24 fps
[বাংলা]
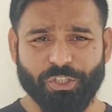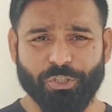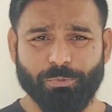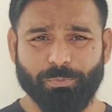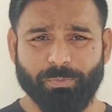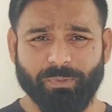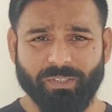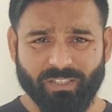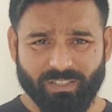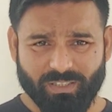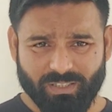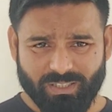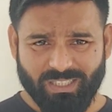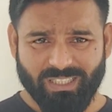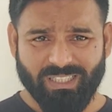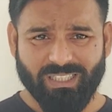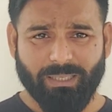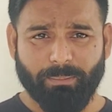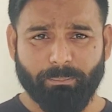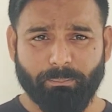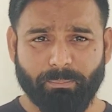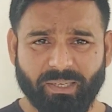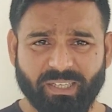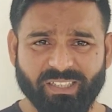এক্সপিরিয়েন্স কারণ
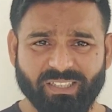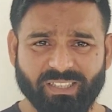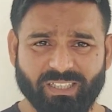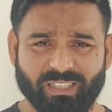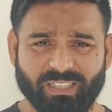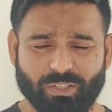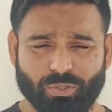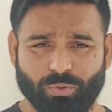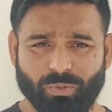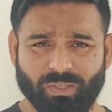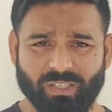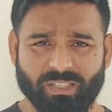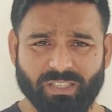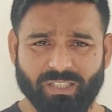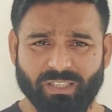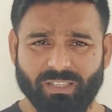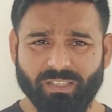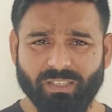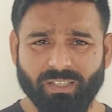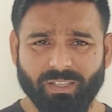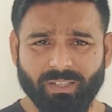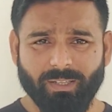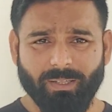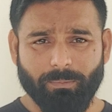কোম্পানিতে কাজ করেছেন
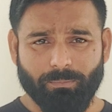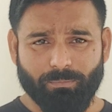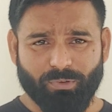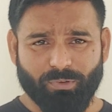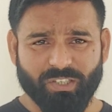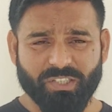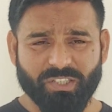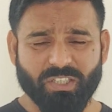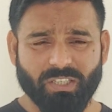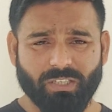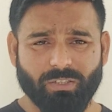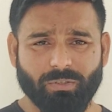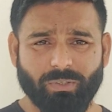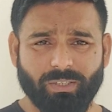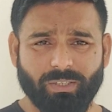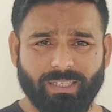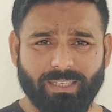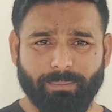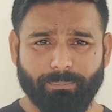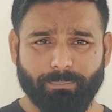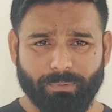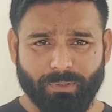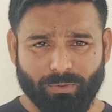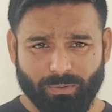ফ্রেশার হইলে
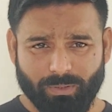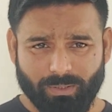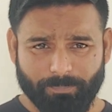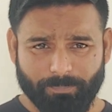আপনি